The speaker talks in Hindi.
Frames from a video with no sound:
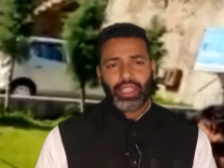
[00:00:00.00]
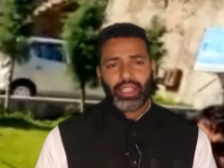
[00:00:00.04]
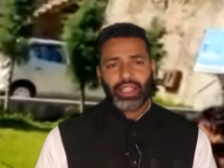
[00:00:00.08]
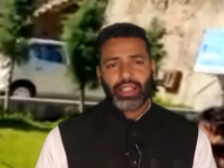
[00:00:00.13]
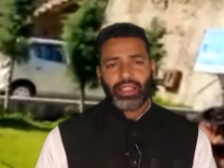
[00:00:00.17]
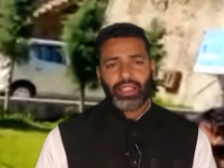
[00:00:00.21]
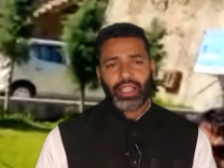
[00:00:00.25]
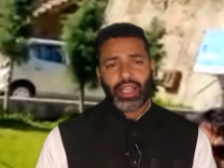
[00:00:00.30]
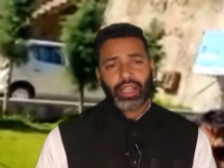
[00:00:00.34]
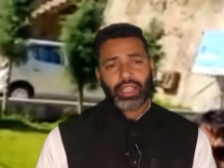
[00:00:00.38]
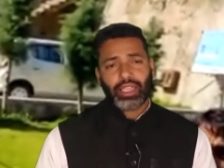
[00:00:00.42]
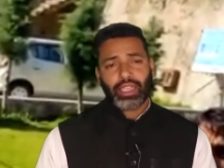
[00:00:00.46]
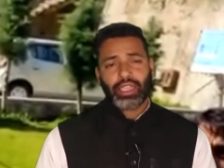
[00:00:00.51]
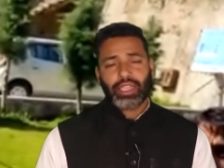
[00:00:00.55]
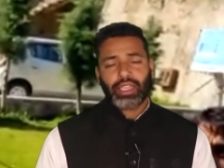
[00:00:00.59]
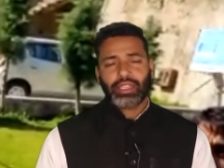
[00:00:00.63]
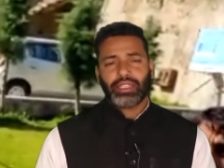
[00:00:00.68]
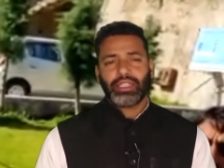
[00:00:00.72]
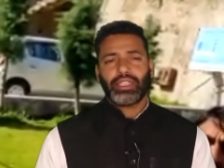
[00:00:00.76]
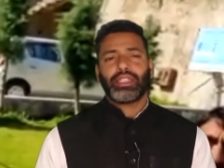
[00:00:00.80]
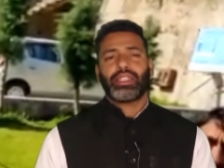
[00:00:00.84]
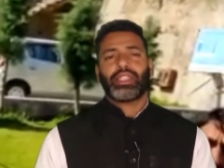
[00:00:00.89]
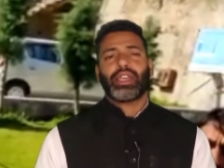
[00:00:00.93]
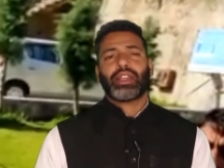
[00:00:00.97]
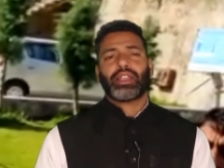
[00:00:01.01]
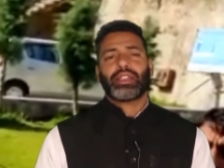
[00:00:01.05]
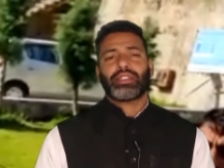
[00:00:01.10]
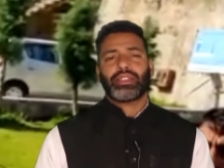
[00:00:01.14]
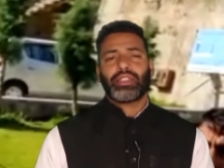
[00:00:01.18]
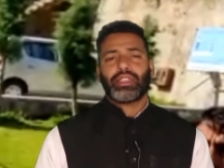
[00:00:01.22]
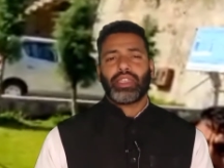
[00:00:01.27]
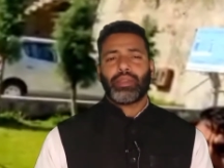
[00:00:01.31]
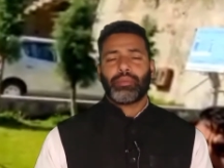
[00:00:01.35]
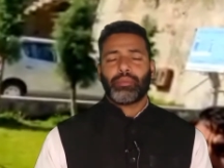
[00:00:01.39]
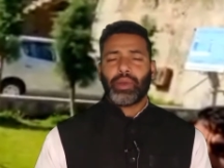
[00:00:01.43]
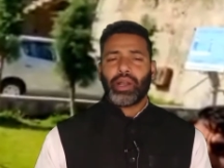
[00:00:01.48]
हैं ताकि किसी तरह
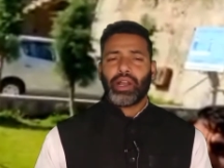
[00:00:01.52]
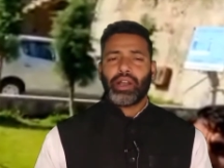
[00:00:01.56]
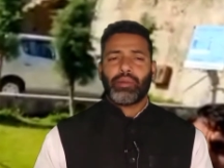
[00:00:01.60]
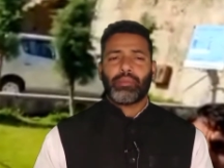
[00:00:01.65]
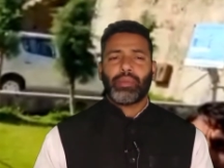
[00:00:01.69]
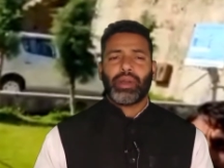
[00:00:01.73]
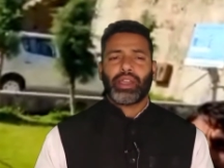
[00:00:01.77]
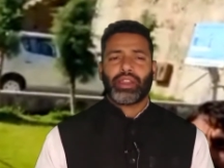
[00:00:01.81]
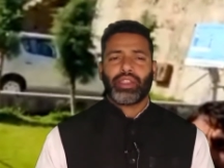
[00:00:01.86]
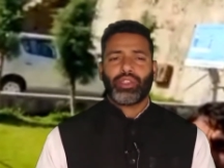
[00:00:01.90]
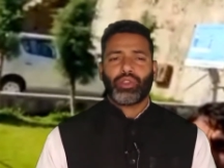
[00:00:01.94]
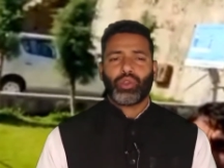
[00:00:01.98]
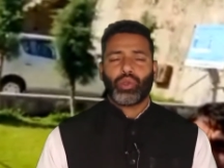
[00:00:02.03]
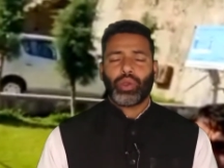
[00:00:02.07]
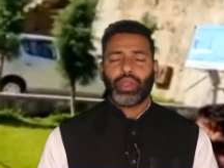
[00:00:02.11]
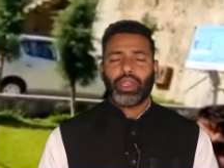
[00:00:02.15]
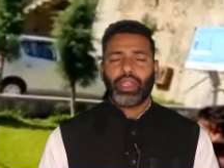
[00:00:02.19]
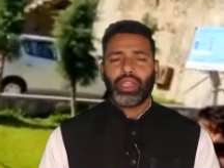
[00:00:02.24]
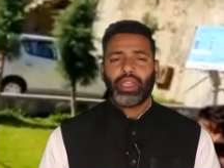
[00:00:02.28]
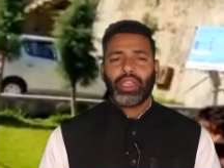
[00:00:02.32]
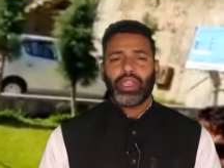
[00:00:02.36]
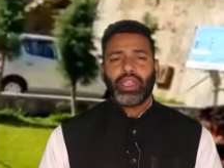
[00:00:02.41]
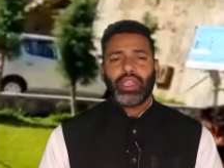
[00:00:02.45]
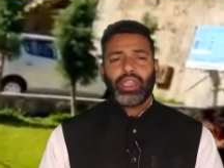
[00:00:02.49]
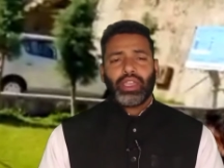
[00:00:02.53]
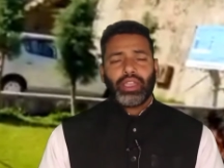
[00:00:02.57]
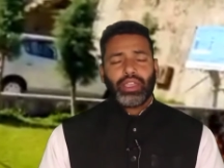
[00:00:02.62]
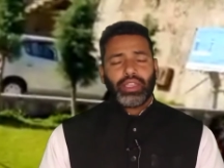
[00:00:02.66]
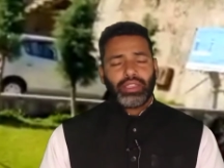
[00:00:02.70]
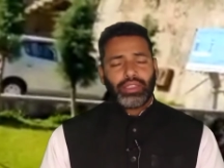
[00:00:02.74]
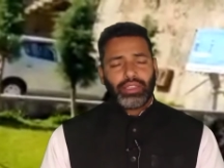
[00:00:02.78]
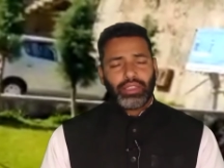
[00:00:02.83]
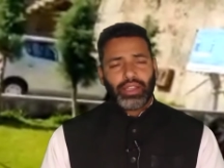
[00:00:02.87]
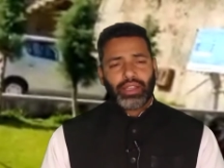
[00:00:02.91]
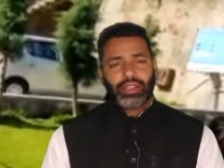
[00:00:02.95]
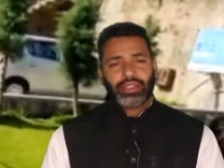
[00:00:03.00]
से महामारी जो है
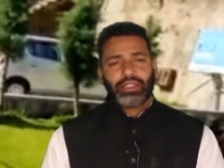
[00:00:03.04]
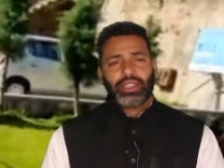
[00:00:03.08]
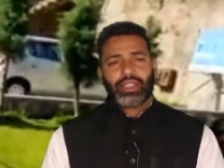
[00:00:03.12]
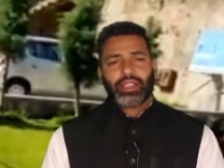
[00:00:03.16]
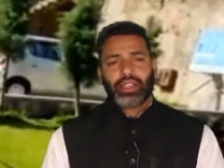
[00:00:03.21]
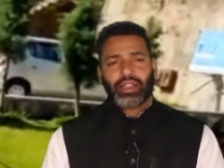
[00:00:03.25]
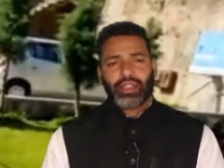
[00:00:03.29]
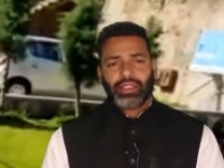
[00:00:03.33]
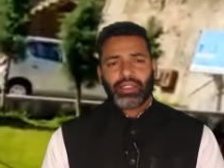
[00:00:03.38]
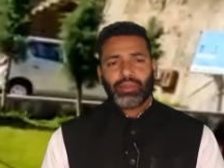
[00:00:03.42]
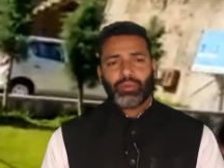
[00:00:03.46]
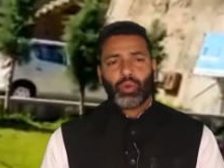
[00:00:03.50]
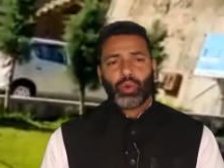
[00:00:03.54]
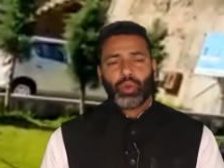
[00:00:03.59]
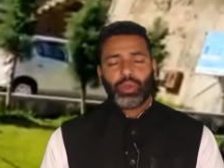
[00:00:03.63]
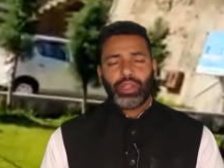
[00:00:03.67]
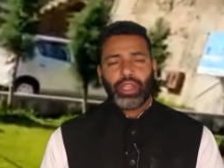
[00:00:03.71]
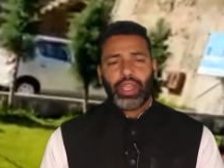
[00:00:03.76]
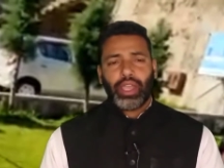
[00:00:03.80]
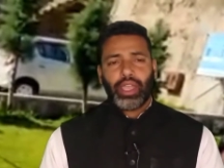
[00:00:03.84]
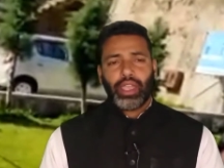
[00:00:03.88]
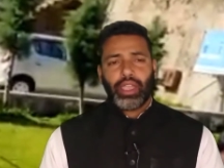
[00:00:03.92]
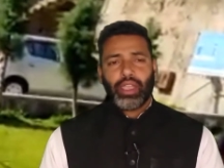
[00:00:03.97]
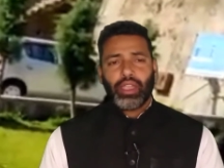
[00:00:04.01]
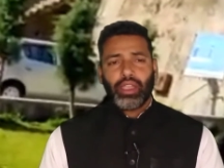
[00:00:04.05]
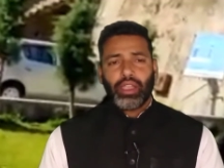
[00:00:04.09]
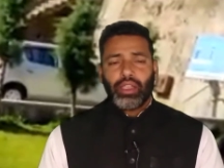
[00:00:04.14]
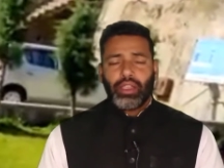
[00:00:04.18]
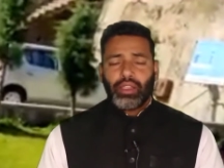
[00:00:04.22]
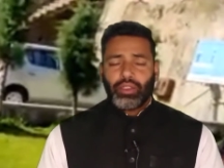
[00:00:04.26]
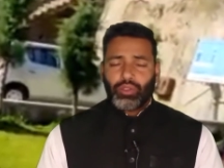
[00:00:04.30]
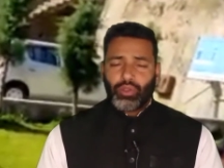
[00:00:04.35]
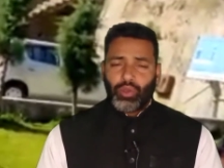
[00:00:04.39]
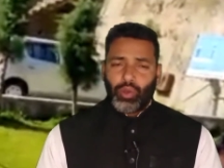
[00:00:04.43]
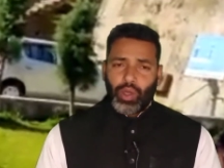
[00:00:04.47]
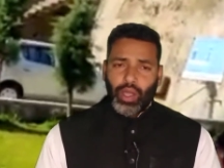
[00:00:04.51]
यहाँ से ख़त्म हो जाए
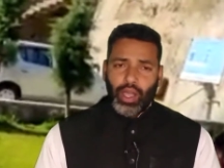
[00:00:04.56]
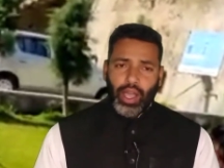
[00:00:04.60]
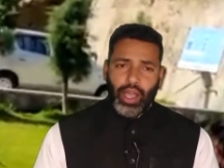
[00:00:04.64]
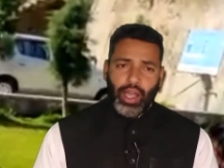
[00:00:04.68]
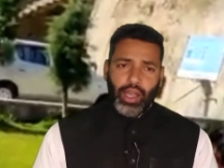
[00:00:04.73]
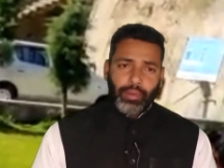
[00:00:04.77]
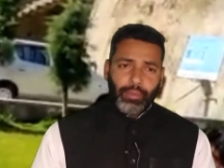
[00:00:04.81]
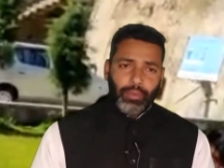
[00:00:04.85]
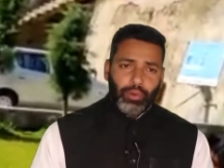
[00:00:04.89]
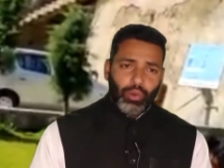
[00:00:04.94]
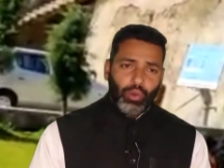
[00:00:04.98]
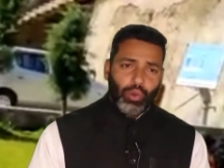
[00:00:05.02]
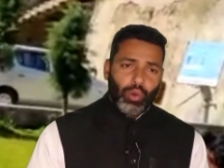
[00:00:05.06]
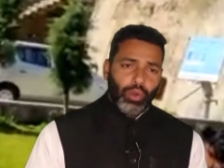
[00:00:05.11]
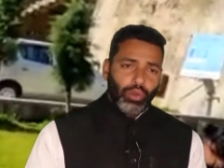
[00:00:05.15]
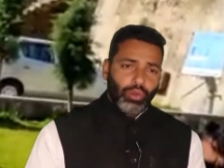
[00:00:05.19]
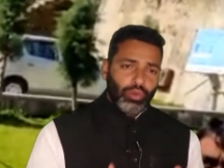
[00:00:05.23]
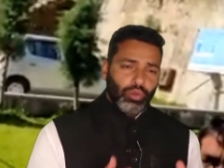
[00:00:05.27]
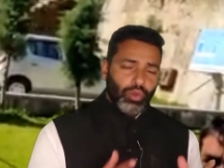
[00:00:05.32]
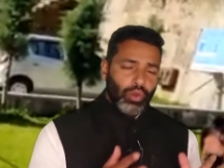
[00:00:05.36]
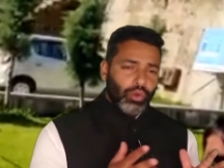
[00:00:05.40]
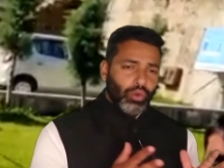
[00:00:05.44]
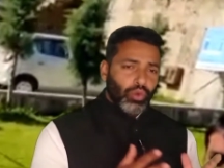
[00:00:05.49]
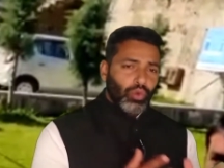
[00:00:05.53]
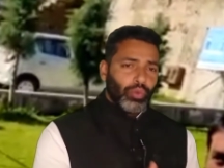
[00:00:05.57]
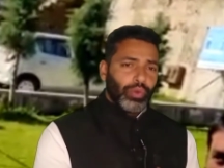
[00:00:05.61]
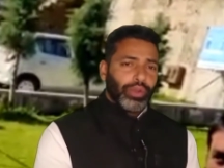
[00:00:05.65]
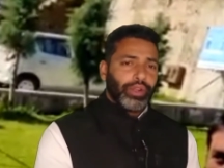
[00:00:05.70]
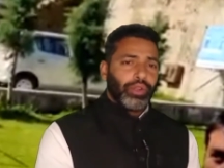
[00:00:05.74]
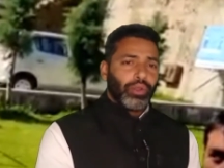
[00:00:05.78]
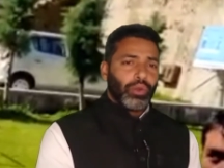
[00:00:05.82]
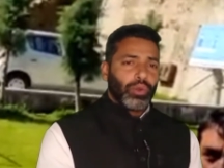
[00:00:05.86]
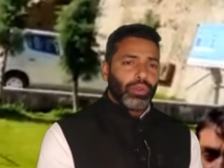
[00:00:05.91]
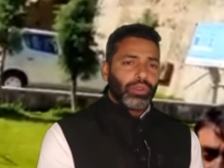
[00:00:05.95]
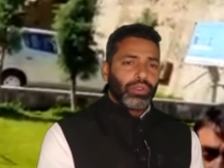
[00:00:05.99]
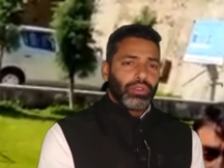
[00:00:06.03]
तो आप लोग दोनों
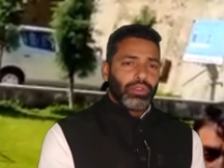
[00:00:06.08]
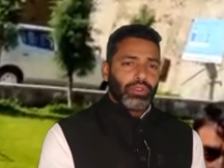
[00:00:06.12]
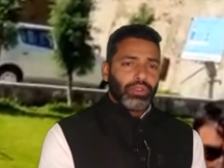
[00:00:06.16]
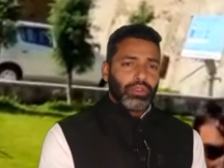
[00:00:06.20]
वीडियो